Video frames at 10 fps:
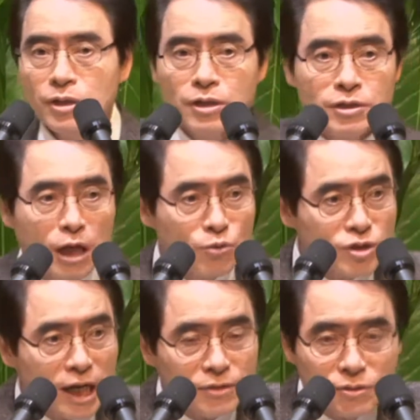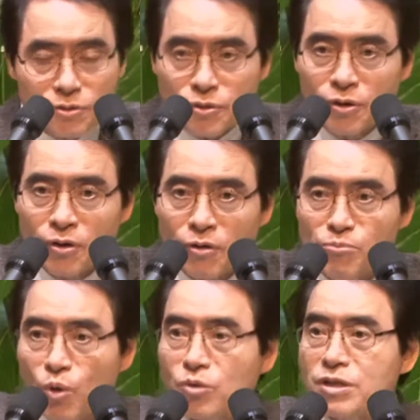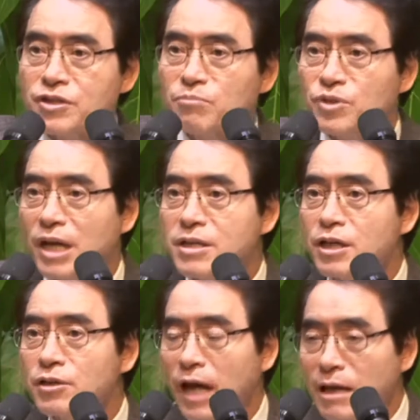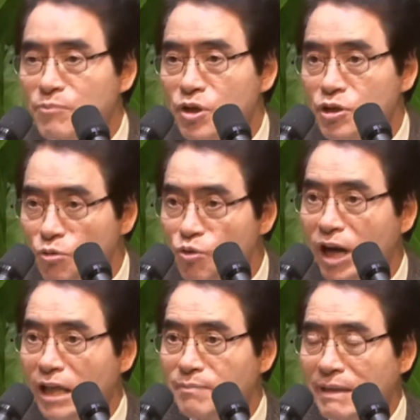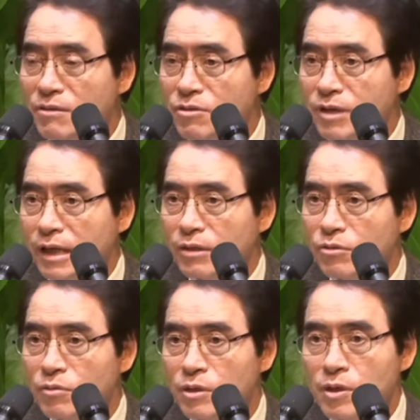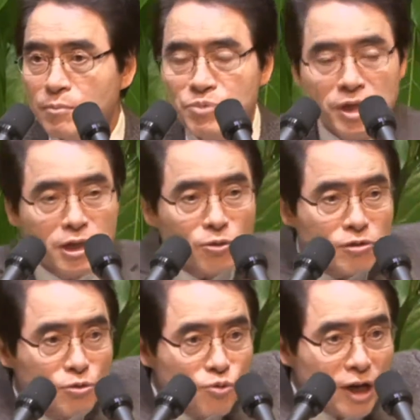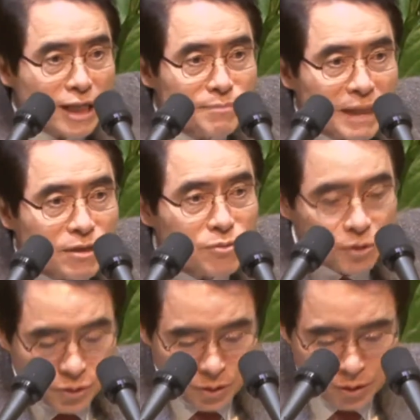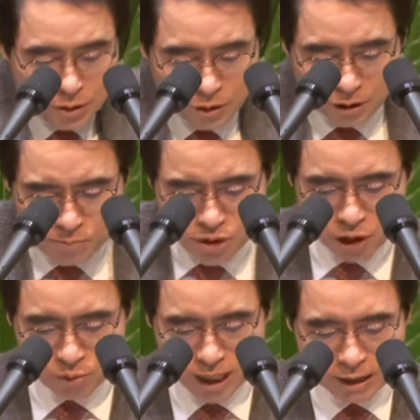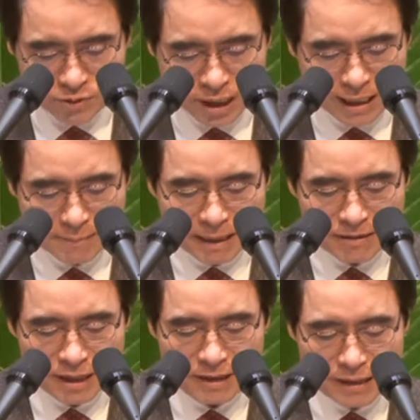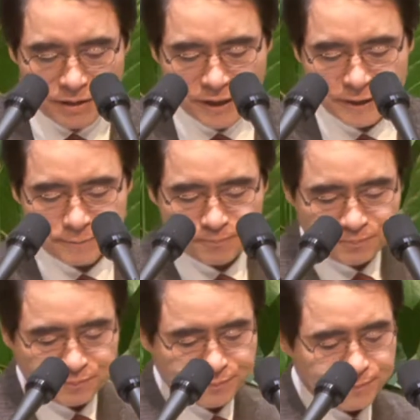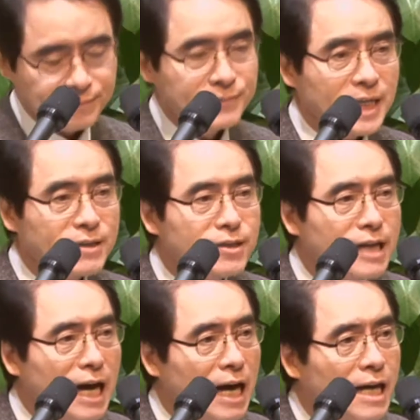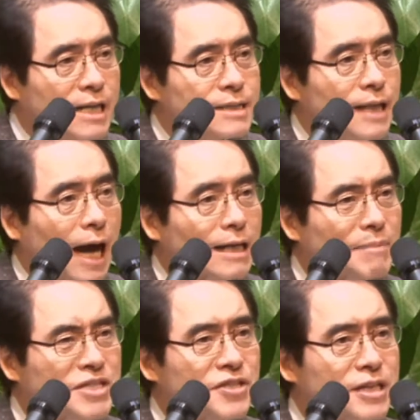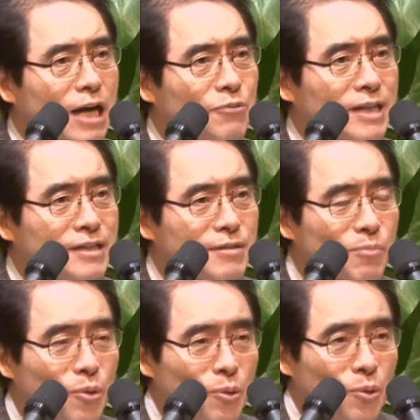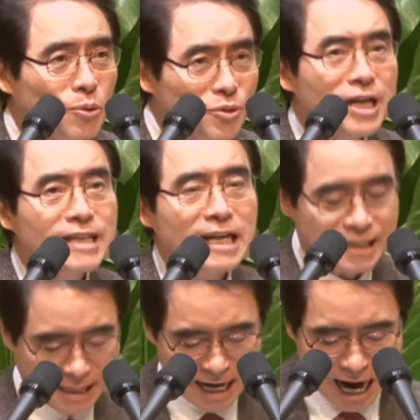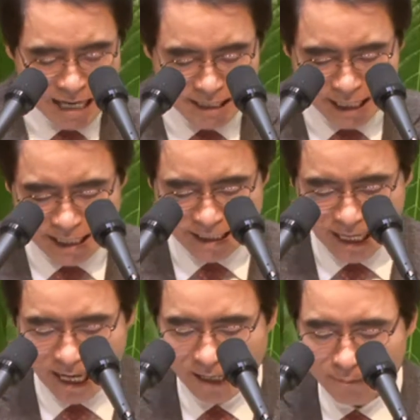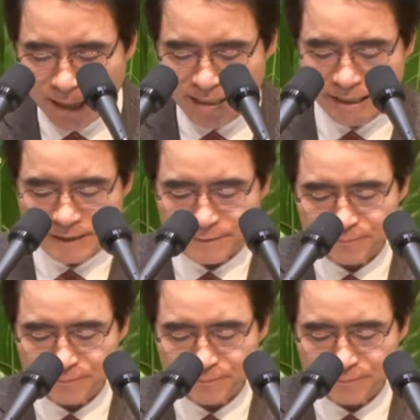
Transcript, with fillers: 자동차 같은 거 전부 오늘 전부 다 이렇게 사람들이 연구해가지고 만들었잖아요. 비행기도 연구해가지고 만들고 전부 연구해가지고 이렇게 다 만들게 된 거예요. 그러나 사람의 지혜라고 하는 건 모든 게 다 이게 한계가 있다 그 말이에요.